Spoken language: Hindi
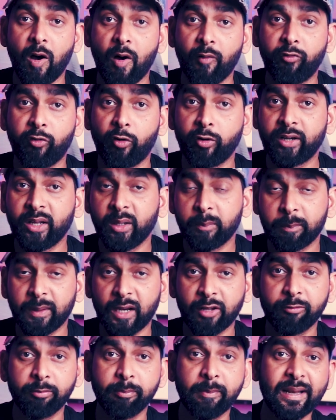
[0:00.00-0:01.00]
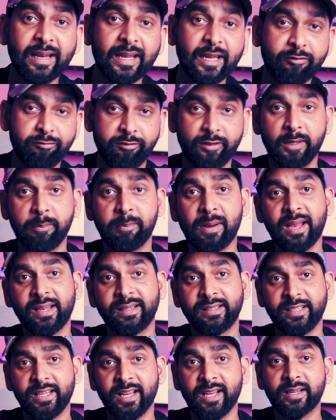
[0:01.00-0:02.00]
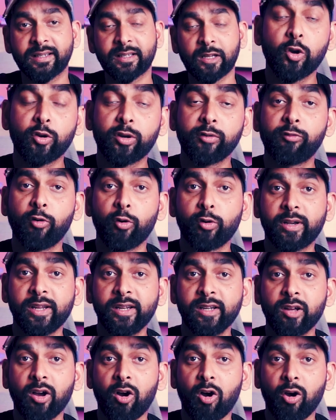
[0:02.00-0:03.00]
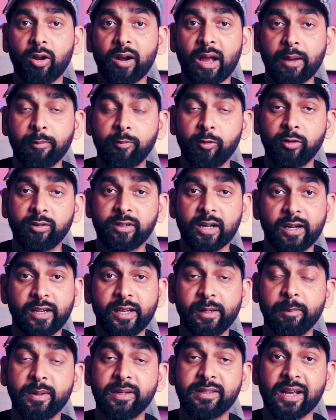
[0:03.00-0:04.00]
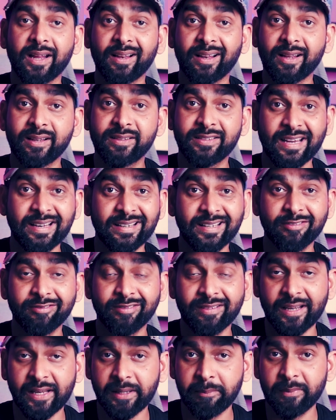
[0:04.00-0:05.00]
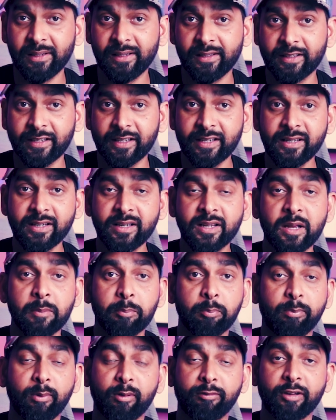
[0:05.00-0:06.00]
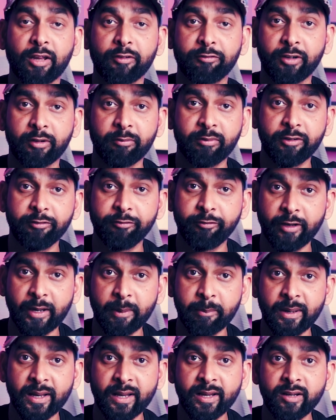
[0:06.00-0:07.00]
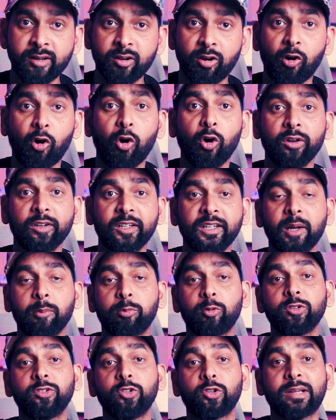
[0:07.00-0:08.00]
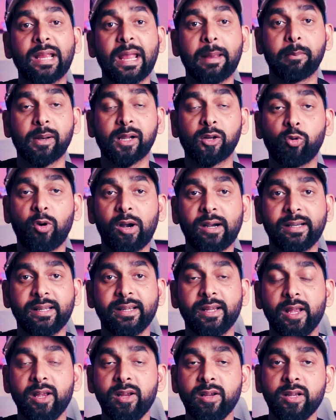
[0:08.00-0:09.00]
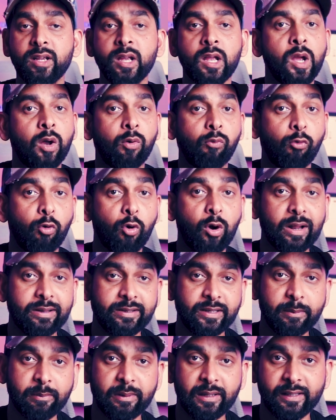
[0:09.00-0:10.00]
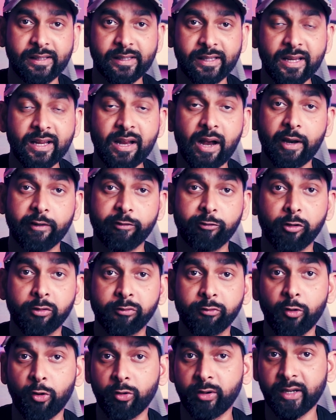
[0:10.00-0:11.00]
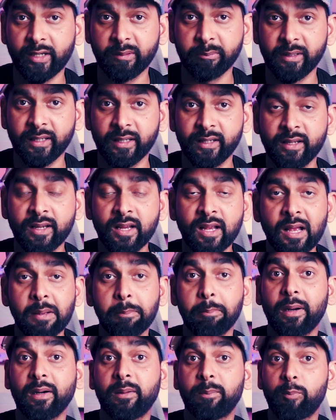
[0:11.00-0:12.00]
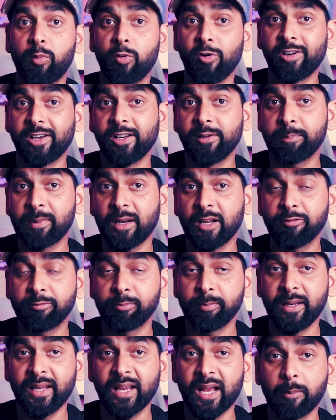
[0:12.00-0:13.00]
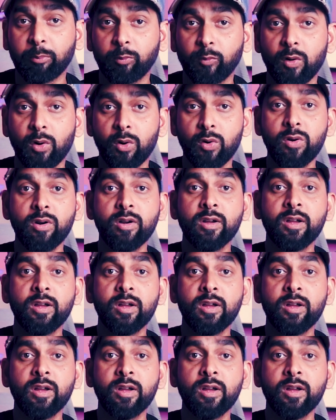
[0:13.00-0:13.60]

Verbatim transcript: और 14 प्लस मैंने इसलिए बाई किया क्योंकि 14 और फोन 13 में ज़्यादा चेंजेस नहीं मिलते प्रोसेसर भी सेम है ओनली आपको जो कैमरा क्वालिटी है वो अच्छी मिलती है आईफोन 14 में बट 14 प्लस में आपको